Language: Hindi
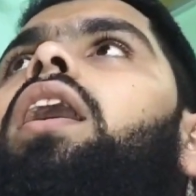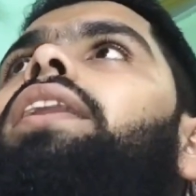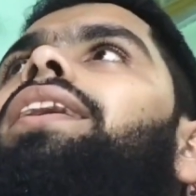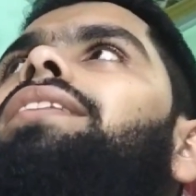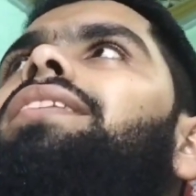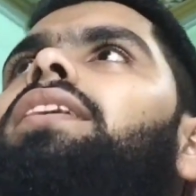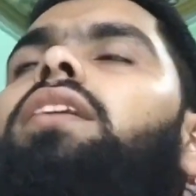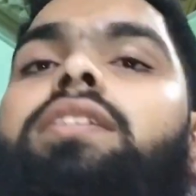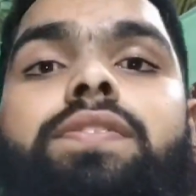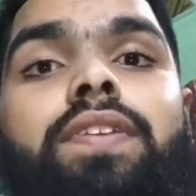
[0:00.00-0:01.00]
आने का
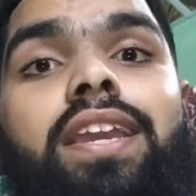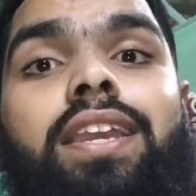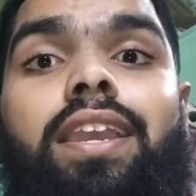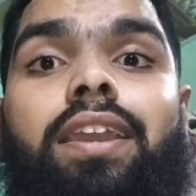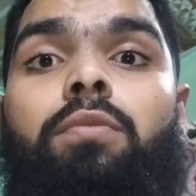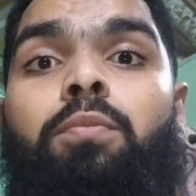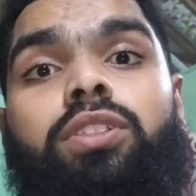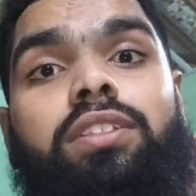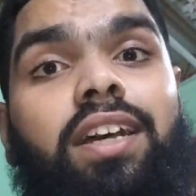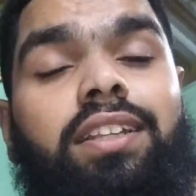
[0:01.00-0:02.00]
तरीका सिर्फ एक ही है और
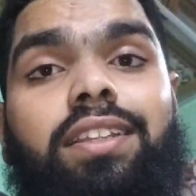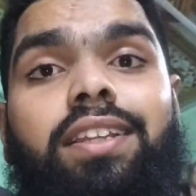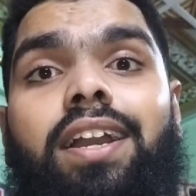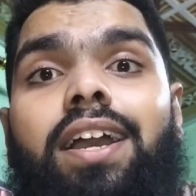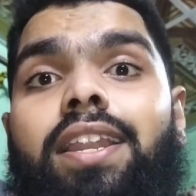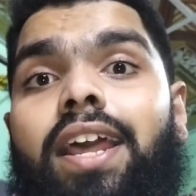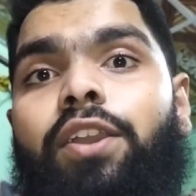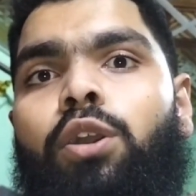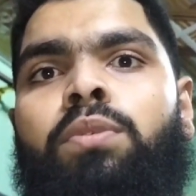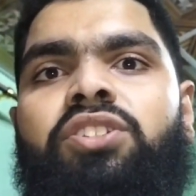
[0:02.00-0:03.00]
बहुत आसान तरीका है
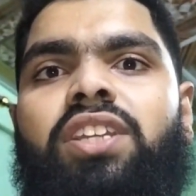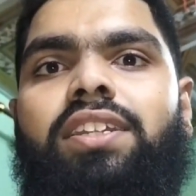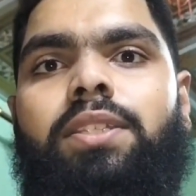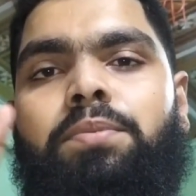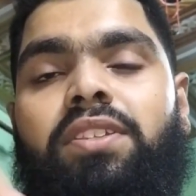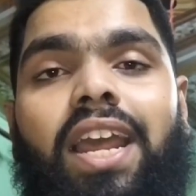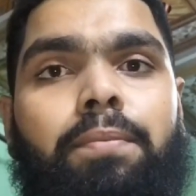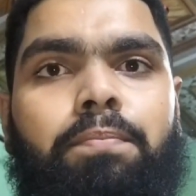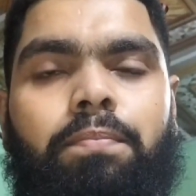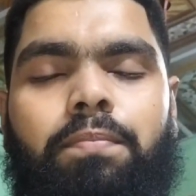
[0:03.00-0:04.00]
लाइक कॉमेंट शेयर
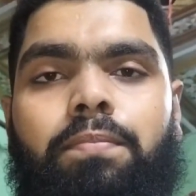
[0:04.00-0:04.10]
सब्सक्राइब